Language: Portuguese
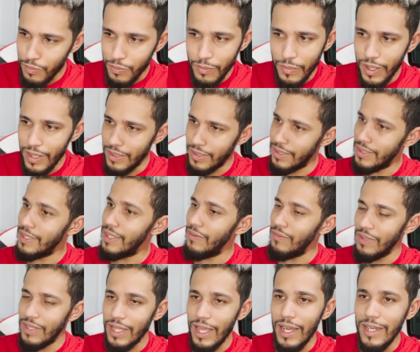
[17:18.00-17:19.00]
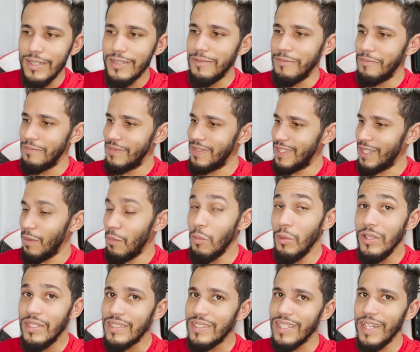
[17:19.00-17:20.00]
é, deve tá. Tá
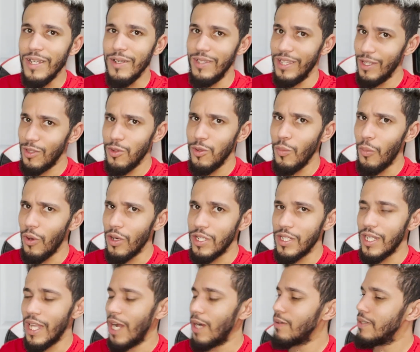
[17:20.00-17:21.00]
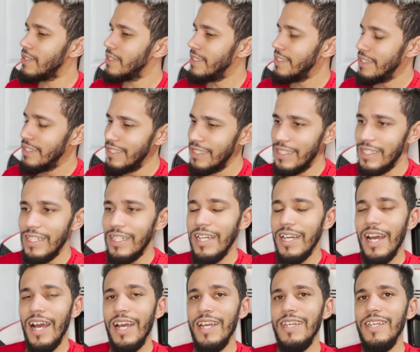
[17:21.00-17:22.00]
muito estranho, dentro do pote d'água.
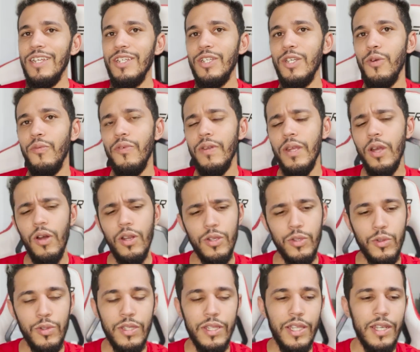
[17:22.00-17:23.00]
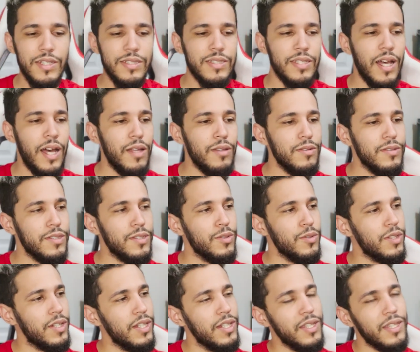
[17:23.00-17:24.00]
Aí eu falei, olha, eu tô interessado, não sei o
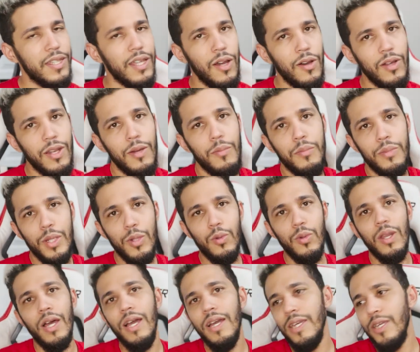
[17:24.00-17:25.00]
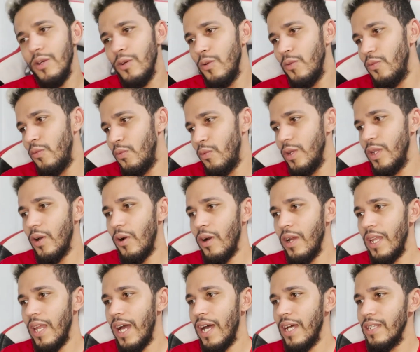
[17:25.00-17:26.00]
que tal. Ela abriu lá e eu fui dar uma
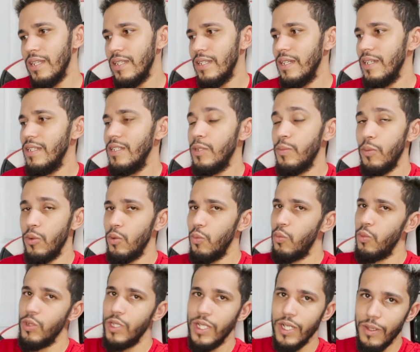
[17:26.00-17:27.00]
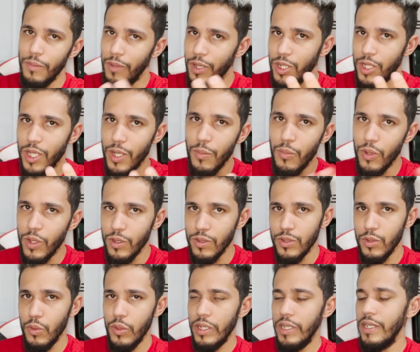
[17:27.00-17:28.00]
olhada, né? Tipo, eu não podia mexer porque eu
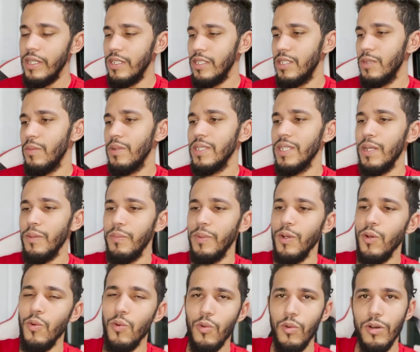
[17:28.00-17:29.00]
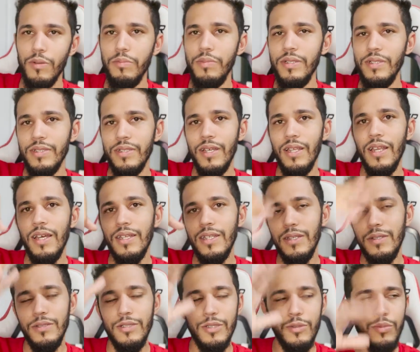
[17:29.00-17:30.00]
sou cliente, mas ela pegou com a pinça lá,
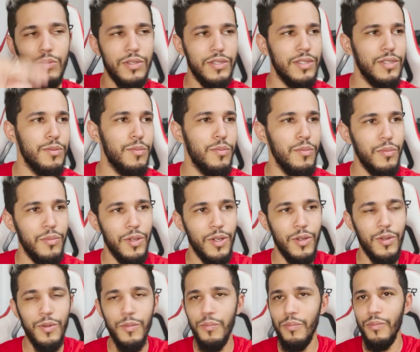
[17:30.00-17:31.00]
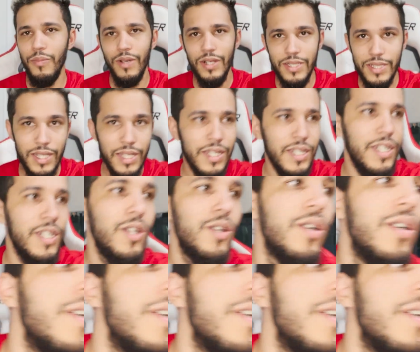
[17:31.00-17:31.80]
né? Tipo assim, essa daqui, ó.